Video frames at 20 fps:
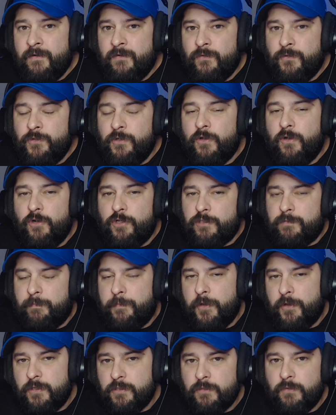uno de los
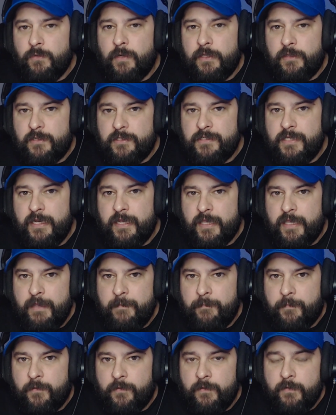peores jugadores del
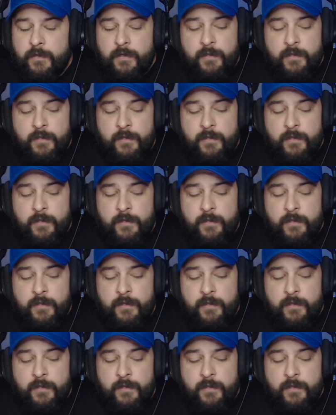equipo.